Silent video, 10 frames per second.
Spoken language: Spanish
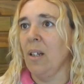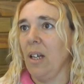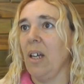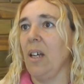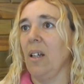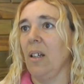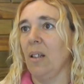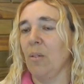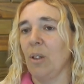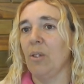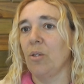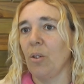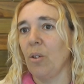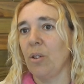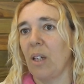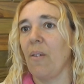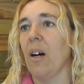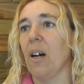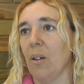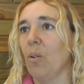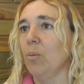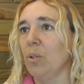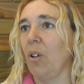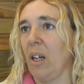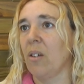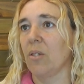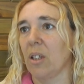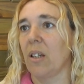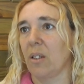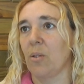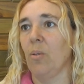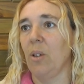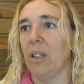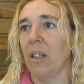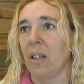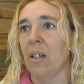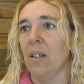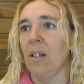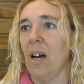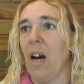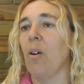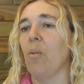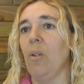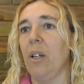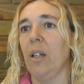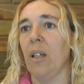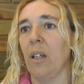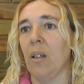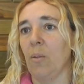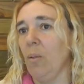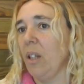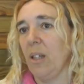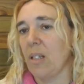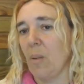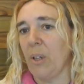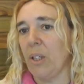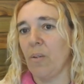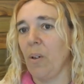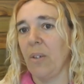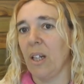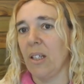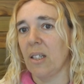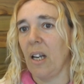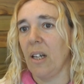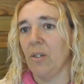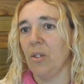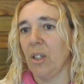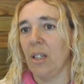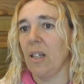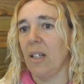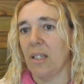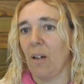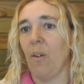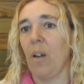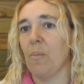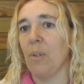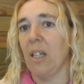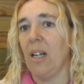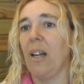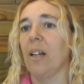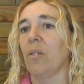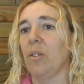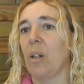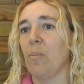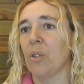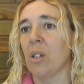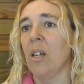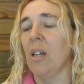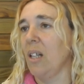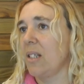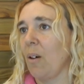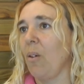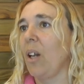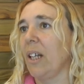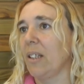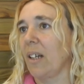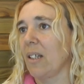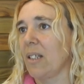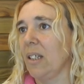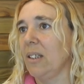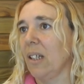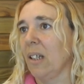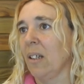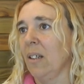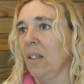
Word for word: Eh, cuando todos trabajan juntos, las cosas resultan. A Juli, Juli desapareció el viernes a la noche y del sábado a la mañana la encontramos el sábado a la tardecita.